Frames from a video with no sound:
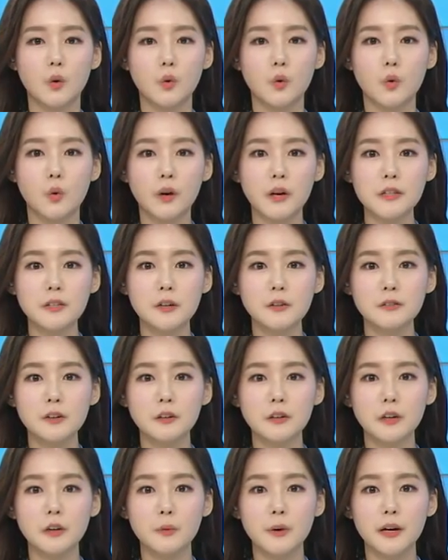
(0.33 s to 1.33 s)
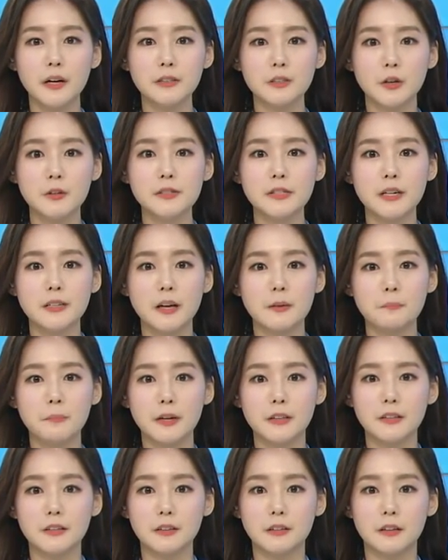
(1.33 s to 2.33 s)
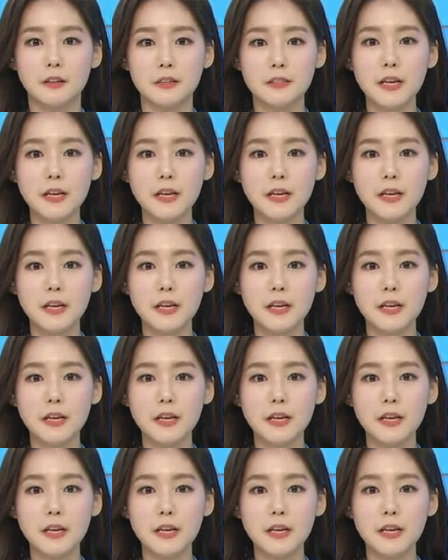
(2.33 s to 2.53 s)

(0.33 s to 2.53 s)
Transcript: 공기청정기와 전자담배 등